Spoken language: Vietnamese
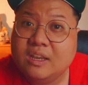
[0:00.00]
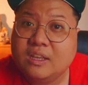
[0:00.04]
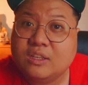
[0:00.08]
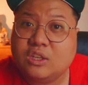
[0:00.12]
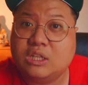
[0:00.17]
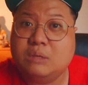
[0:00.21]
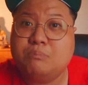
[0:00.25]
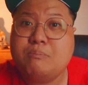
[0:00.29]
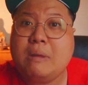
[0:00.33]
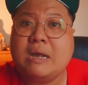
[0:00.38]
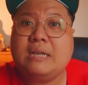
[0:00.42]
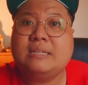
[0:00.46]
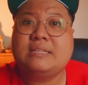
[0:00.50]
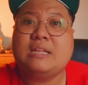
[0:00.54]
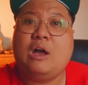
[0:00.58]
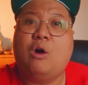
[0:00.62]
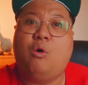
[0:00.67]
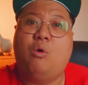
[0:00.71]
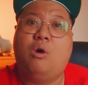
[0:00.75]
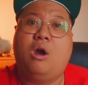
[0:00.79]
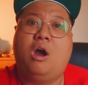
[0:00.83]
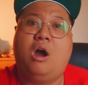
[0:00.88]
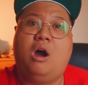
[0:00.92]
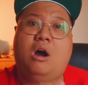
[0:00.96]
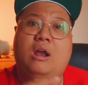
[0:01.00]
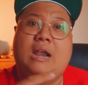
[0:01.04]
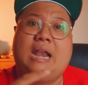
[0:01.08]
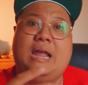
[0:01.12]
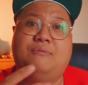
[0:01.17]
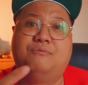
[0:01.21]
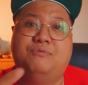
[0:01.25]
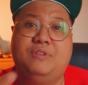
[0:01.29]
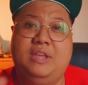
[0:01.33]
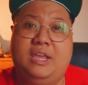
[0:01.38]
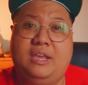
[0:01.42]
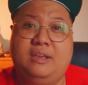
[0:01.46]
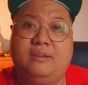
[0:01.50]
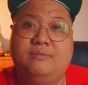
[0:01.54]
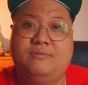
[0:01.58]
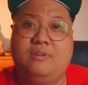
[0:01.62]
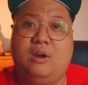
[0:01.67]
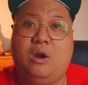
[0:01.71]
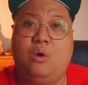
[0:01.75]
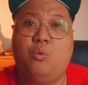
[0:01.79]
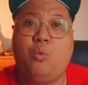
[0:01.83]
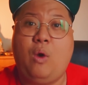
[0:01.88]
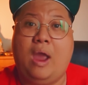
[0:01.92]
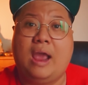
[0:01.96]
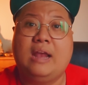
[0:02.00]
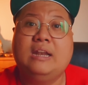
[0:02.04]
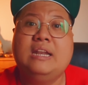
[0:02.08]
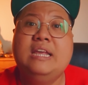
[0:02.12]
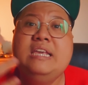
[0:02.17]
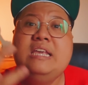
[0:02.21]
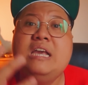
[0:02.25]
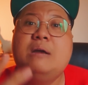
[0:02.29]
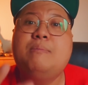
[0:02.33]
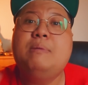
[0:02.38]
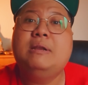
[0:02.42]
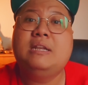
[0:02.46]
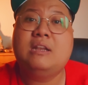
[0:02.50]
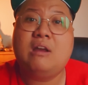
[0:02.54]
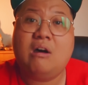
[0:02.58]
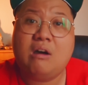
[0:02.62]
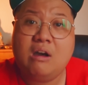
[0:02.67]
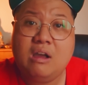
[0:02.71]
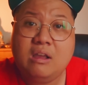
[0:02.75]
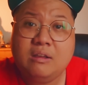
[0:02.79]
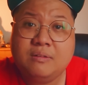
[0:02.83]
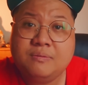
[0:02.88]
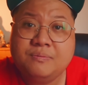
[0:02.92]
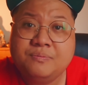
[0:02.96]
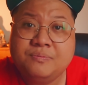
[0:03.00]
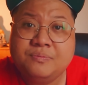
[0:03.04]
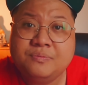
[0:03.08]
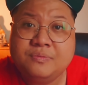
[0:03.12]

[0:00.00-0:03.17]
Cho nên bắt đầu họ làm việc và họ quản lý ở bên đó